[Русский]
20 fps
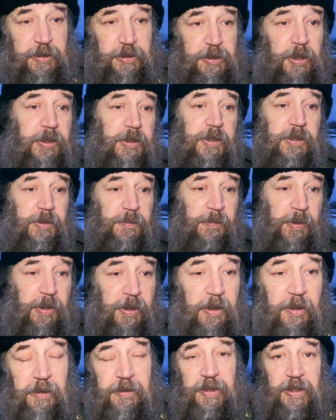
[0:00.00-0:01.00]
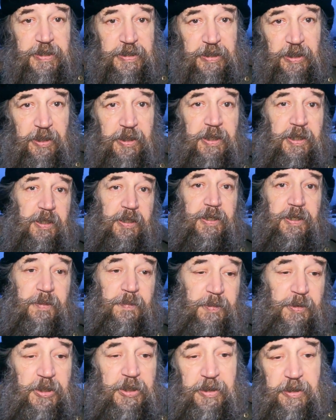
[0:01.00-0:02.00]
с одним
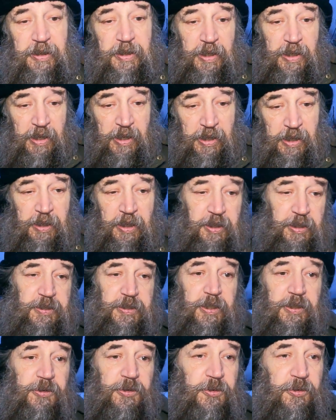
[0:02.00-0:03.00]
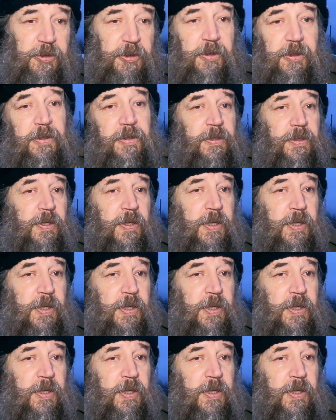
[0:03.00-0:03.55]
настроением и с одной,